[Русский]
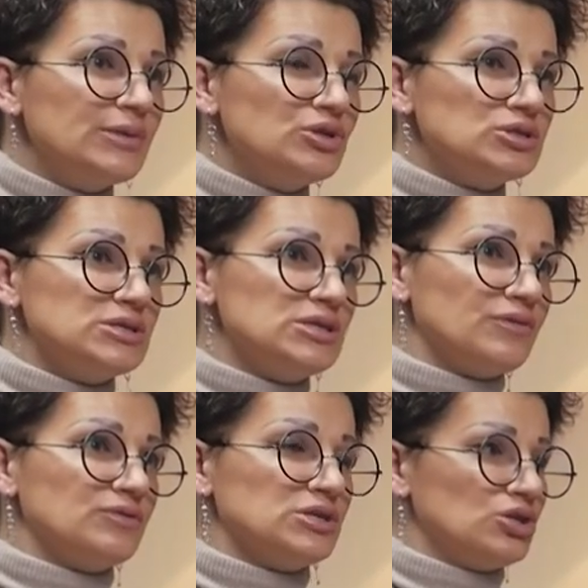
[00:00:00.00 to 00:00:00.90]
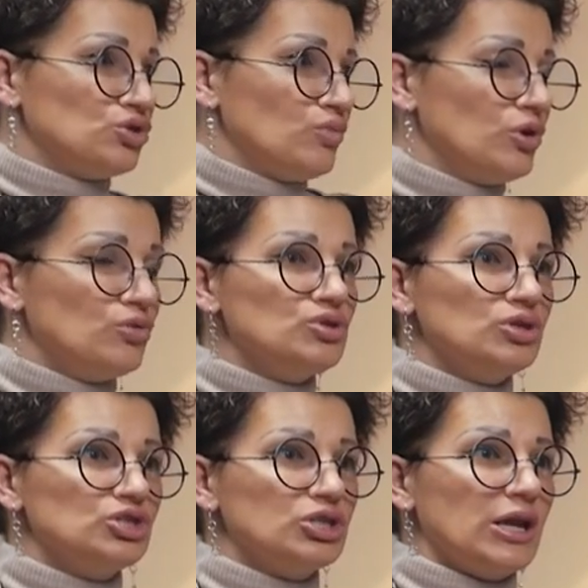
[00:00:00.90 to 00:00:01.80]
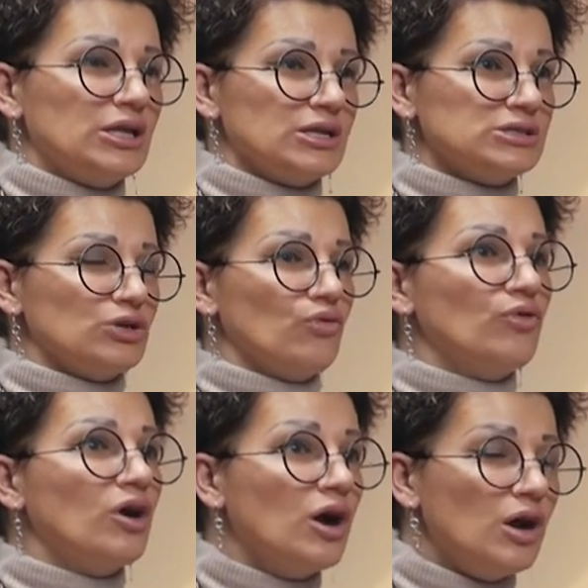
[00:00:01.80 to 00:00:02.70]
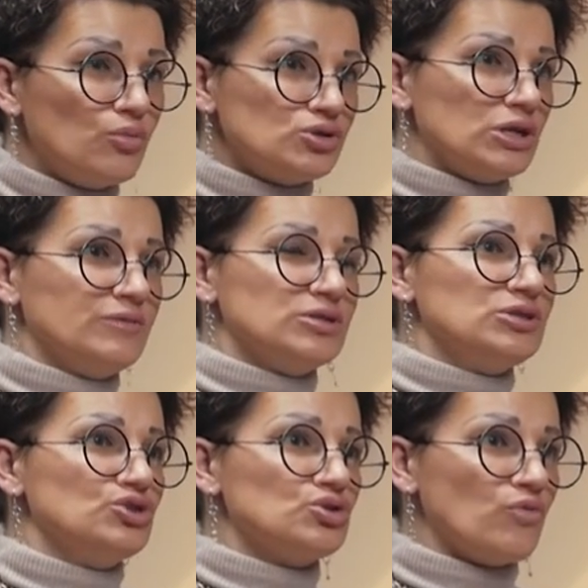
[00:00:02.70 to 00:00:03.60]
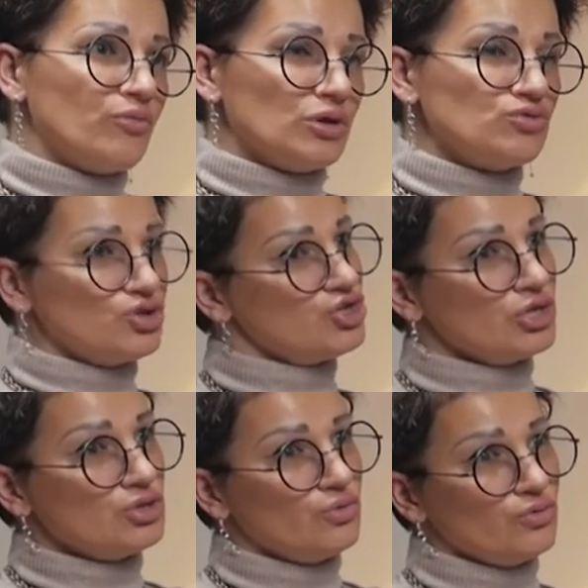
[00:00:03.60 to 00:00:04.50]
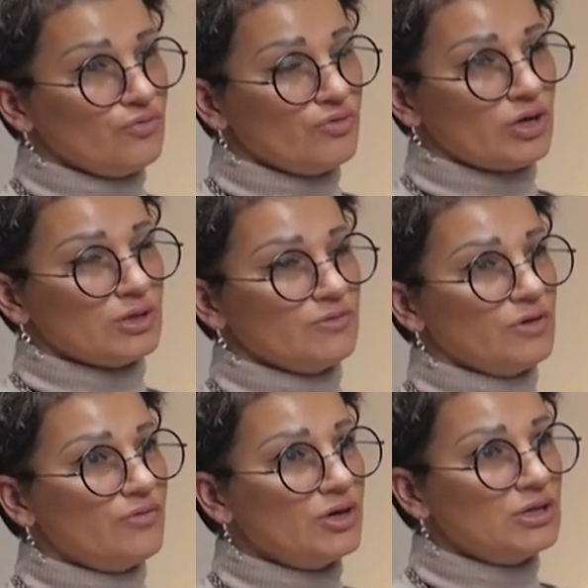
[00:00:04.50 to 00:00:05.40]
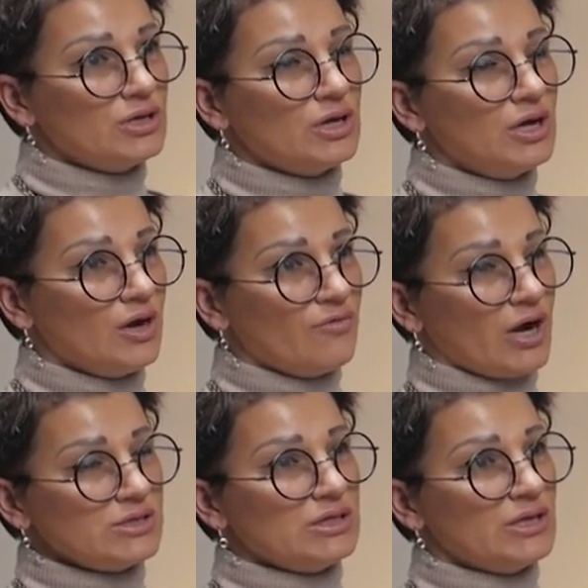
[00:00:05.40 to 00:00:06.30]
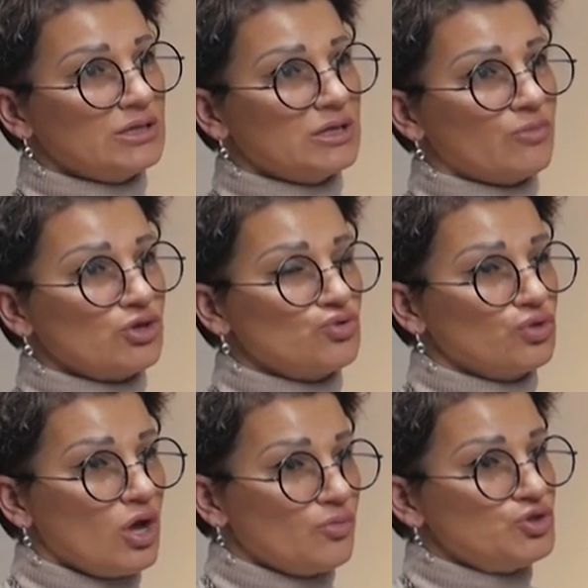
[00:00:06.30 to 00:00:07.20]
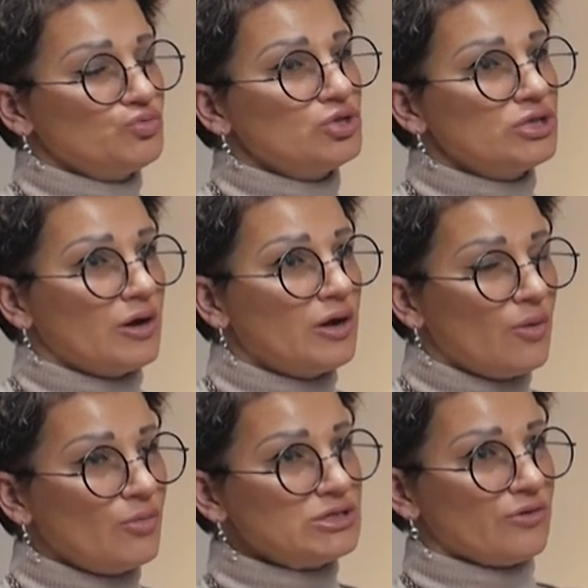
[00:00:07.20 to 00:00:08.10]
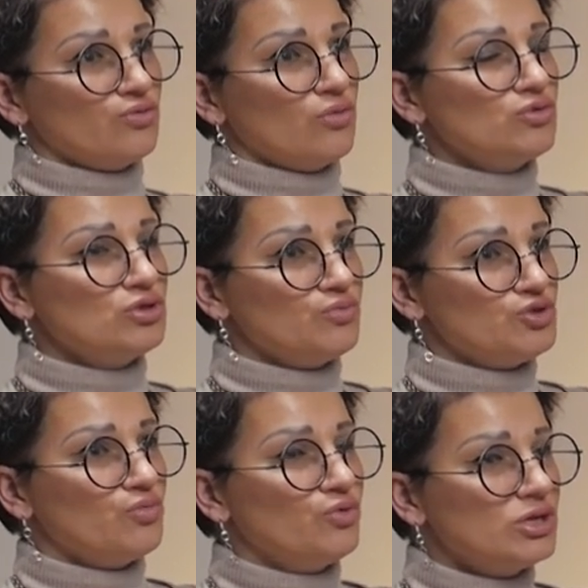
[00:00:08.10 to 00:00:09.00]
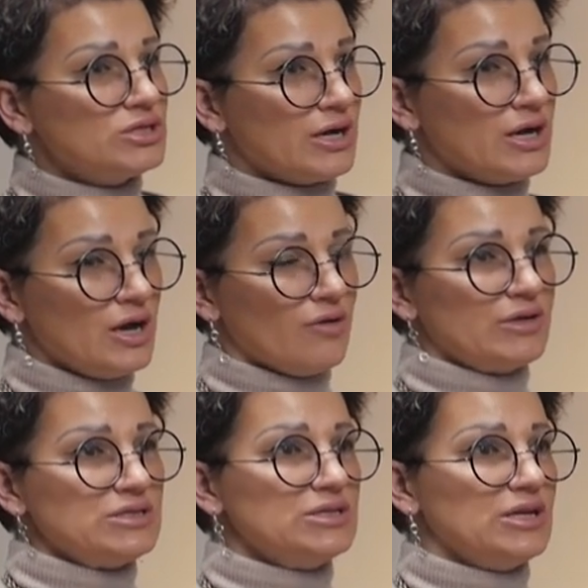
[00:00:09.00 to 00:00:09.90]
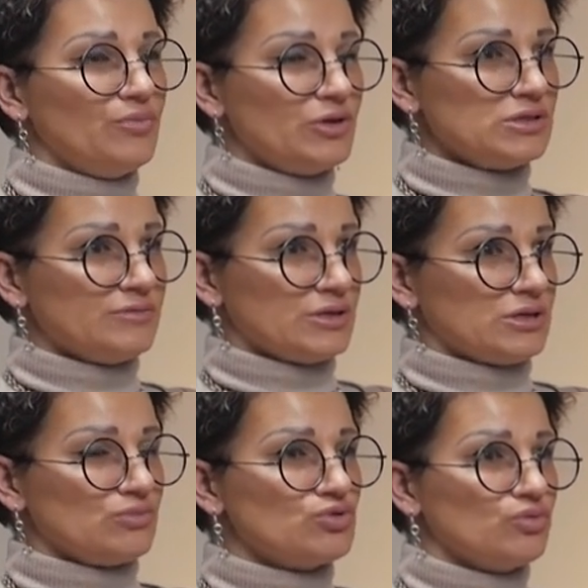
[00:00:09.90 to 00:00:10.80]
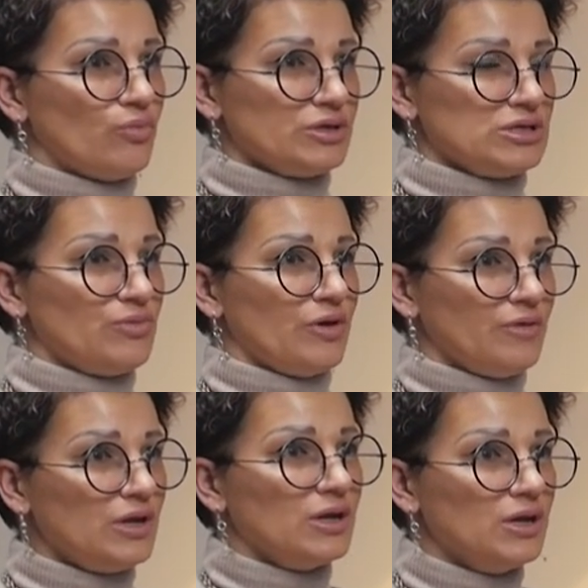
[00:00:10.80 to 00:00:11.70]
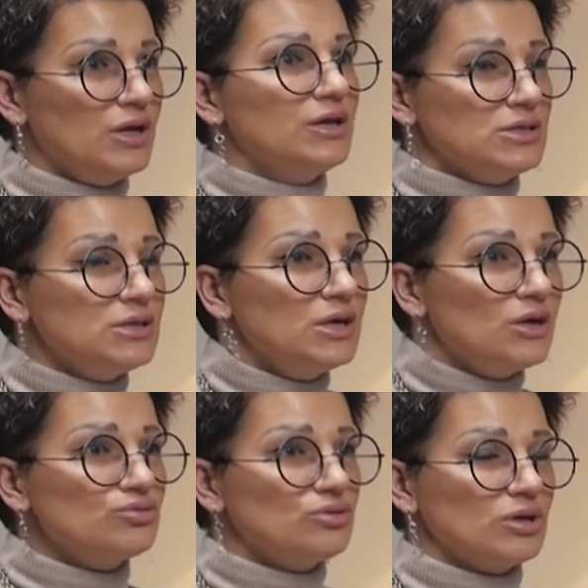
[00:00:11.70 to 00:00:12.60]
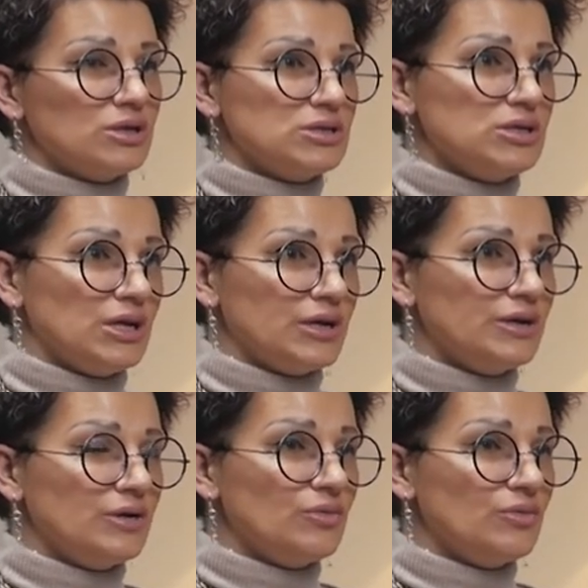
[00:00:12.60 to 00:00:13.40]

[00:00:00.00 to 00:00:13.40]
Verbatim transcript: добиться сервиса, и чтобы люди не ждали на остановках после 20 часов, потому что частнику невыгодно выходить на этот маршрут? Почему нельзя мыть автобусы? Почему нельзя водителей призывать к тому, чтобы они себя вели могли, если не галстуки носили.